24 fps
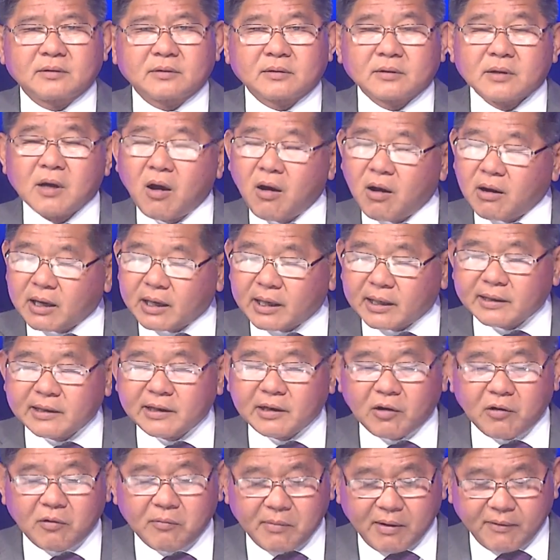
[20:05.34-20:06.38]
Đó là cái
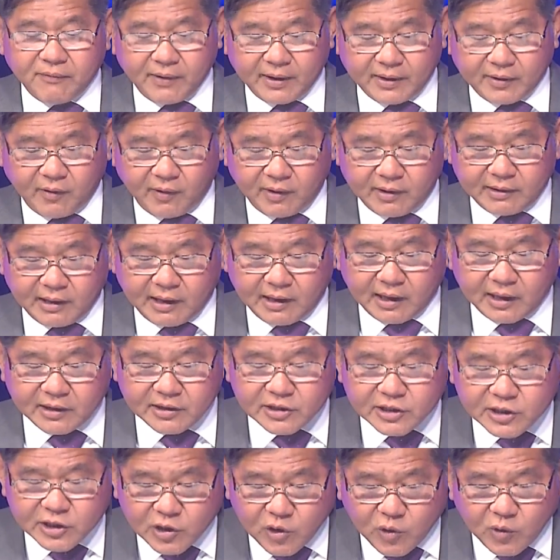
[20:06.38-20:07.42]
điều mà phải nói rằng là
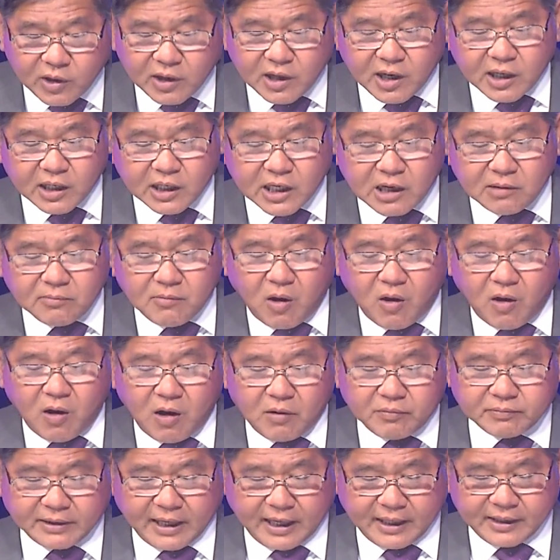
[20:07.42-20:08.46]
nhiều người ngưỡng mộ
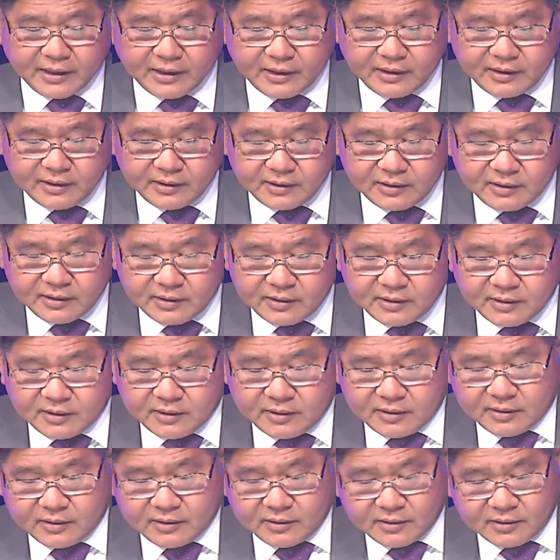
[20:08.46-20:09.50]
ông này.
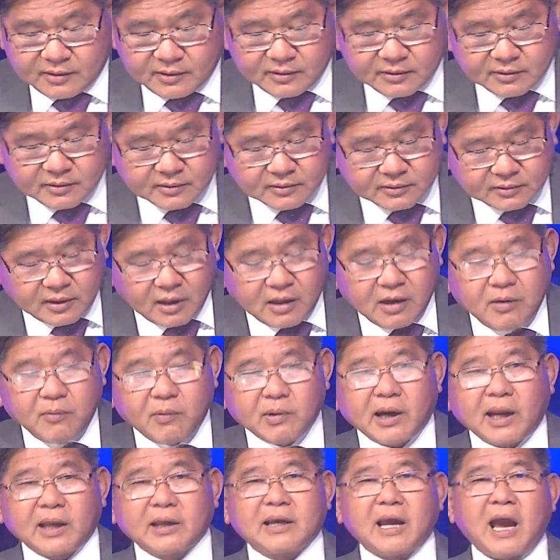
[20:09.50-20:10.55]
Từ
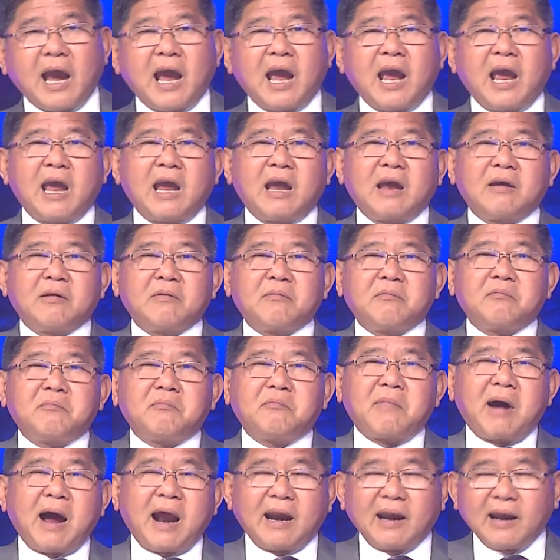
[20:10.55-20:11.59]
một anh hề
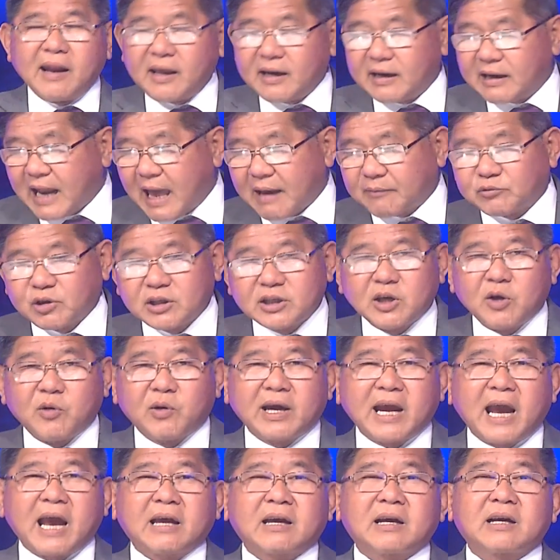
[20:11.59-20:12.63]
mà lên làm cho nhiều
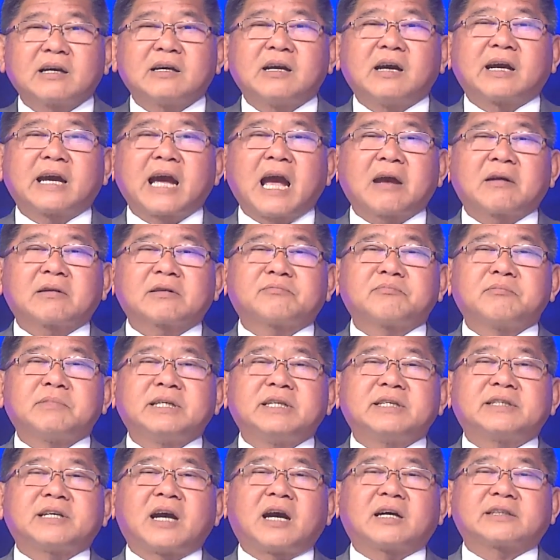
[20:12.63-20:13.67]
khác, người khác bị
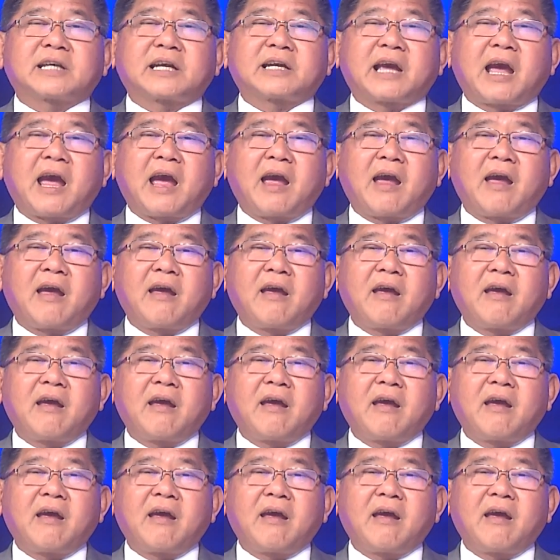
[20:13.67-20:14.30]
trở thành hề.